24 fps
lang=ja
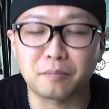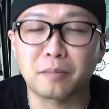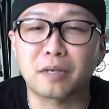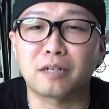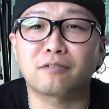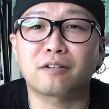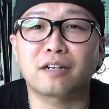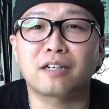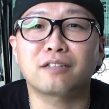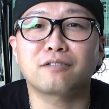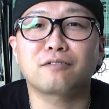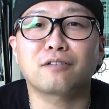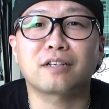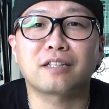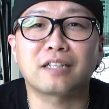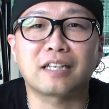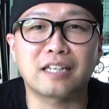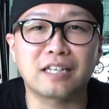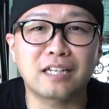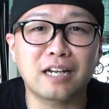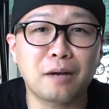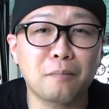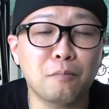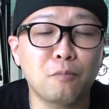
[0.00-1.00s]
メルカリとかで
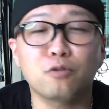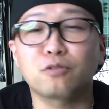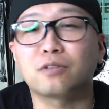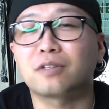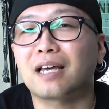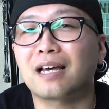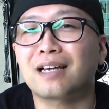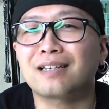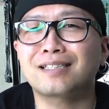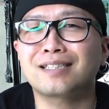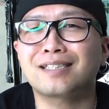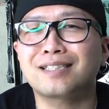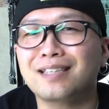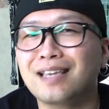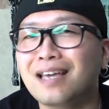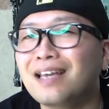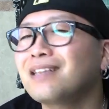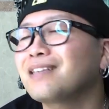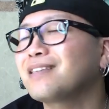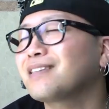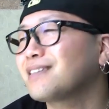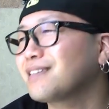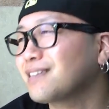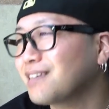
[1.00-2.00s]
いらんもん出し
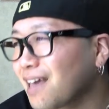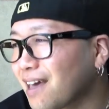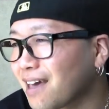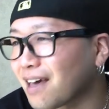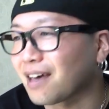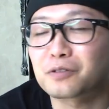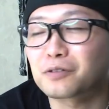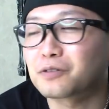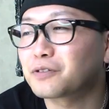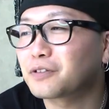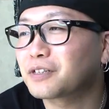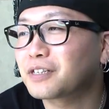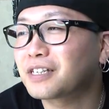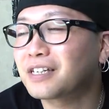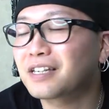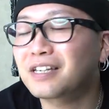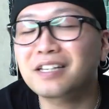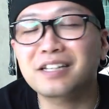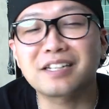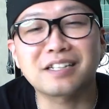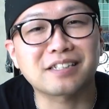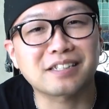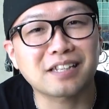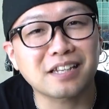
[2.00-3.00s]
てって、
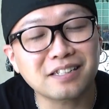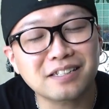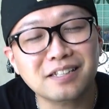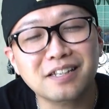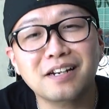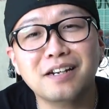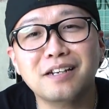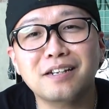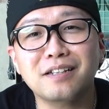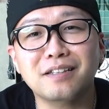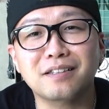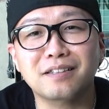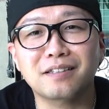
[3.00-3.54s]
スッキリさせれる、